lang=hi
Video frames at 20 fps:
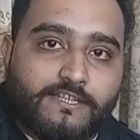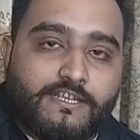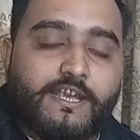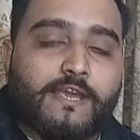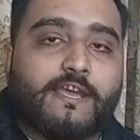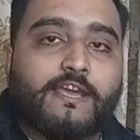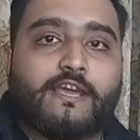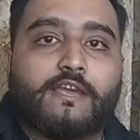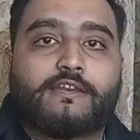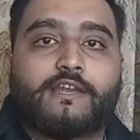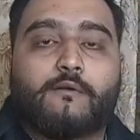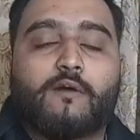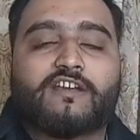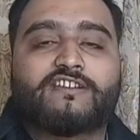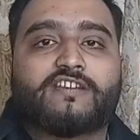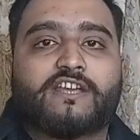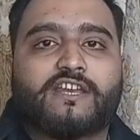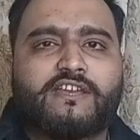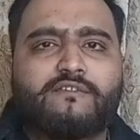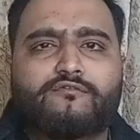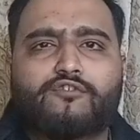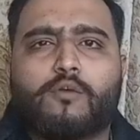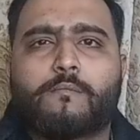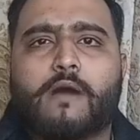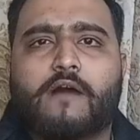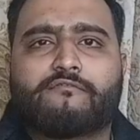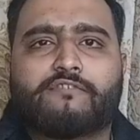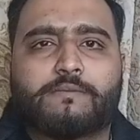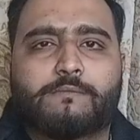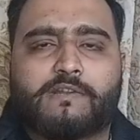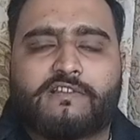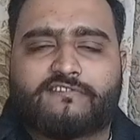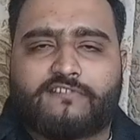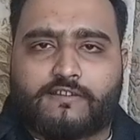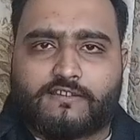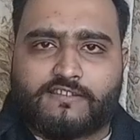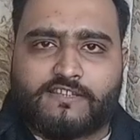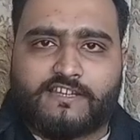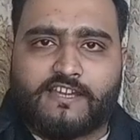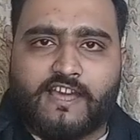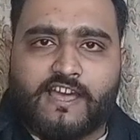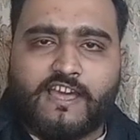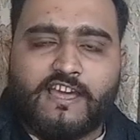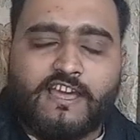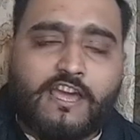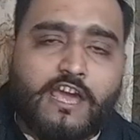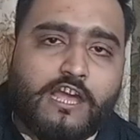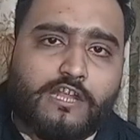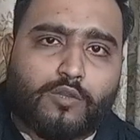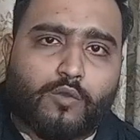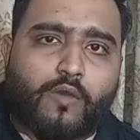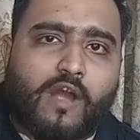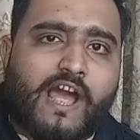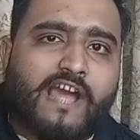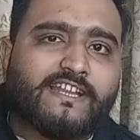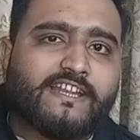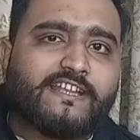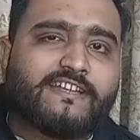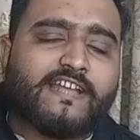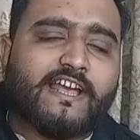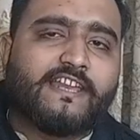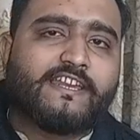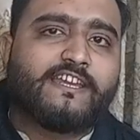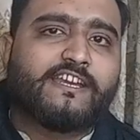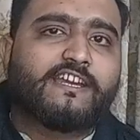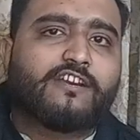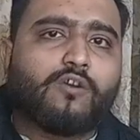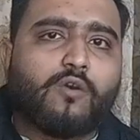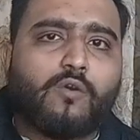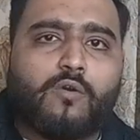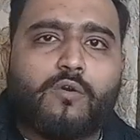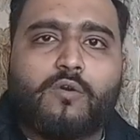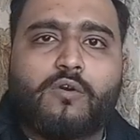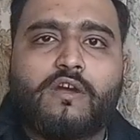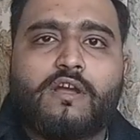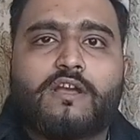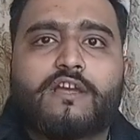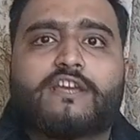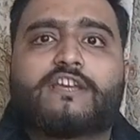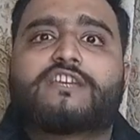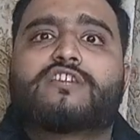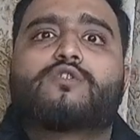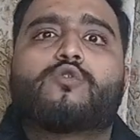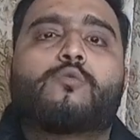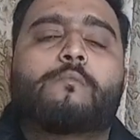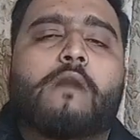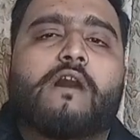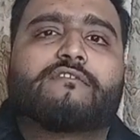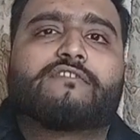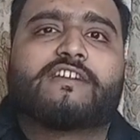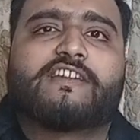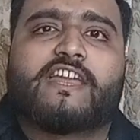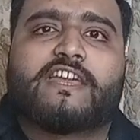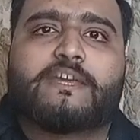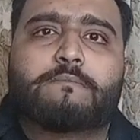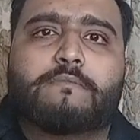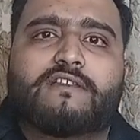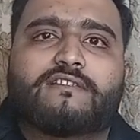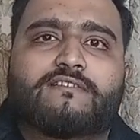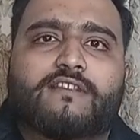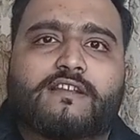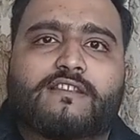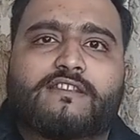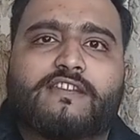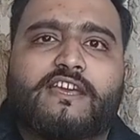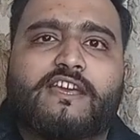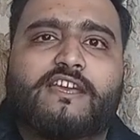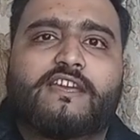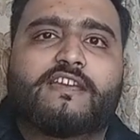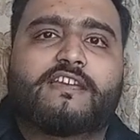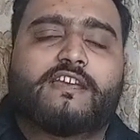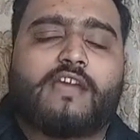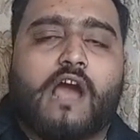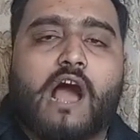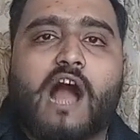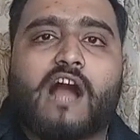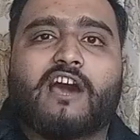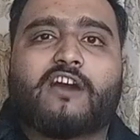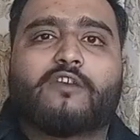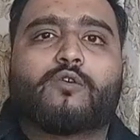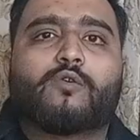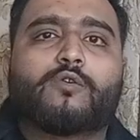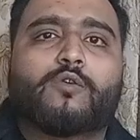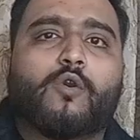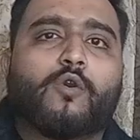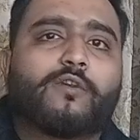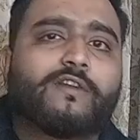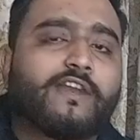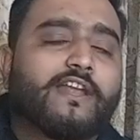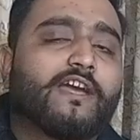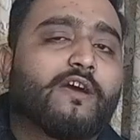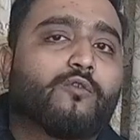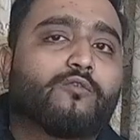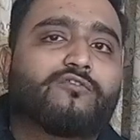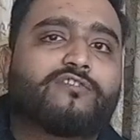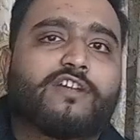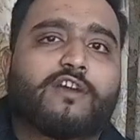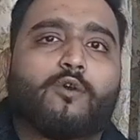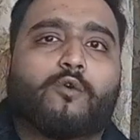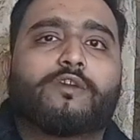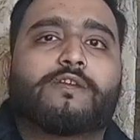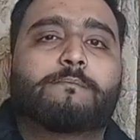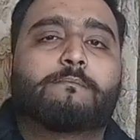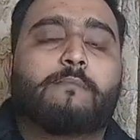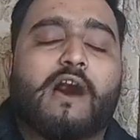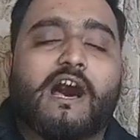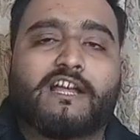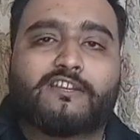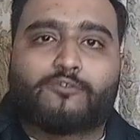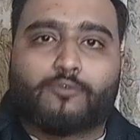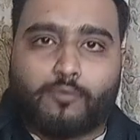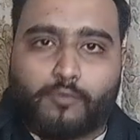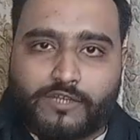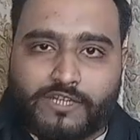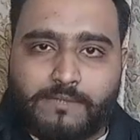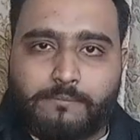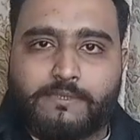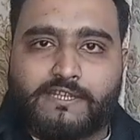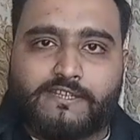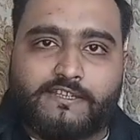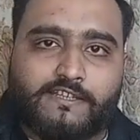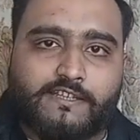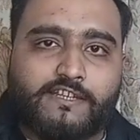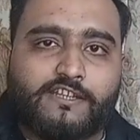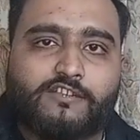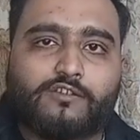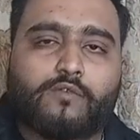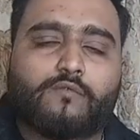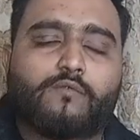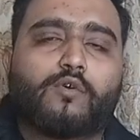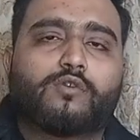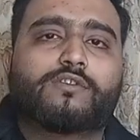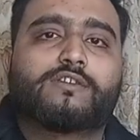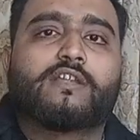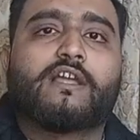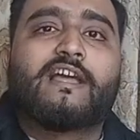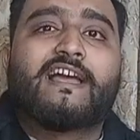ये नवाज शरीफ को माफ़ी मिल सकती है तो कायद तहरीक को क्यों माफ़ी नहीं मिल सकती अगर उन्होंने उनसे कोई बात हुई भी थी तो वो